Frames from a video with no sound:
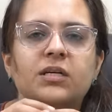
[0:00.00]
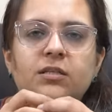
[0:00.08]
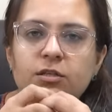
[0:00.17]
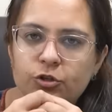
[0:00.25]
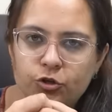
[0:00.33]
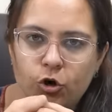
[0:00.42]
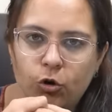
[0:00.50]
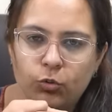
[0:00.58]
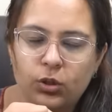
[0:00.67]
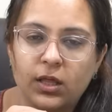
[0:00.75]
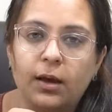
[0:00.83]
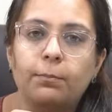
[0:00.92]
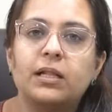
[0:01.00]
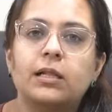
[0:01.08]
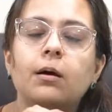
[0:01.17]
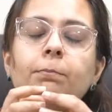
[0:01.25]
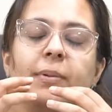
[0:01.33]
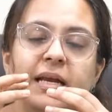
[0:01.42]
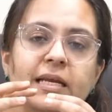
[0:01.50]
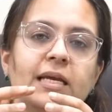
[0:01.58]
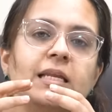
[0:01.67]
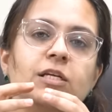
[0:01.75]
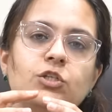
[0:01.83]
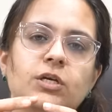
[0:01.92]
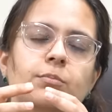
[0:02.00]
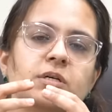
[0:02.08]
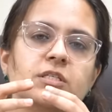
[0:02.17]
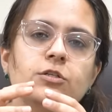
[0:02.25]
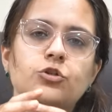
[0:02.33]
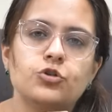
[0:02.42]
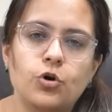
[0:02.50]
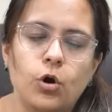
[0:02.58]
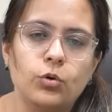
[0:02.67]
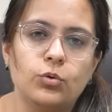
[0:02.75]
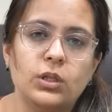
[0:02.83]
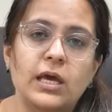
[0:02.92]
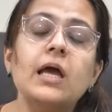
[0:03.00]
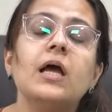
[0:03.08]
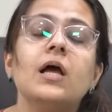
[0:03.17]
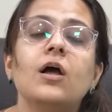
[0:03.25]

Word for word: मसल स्ट्रांग होते हैं मतलब पेट के नीचे के मसल स्ट्रांग होते हैं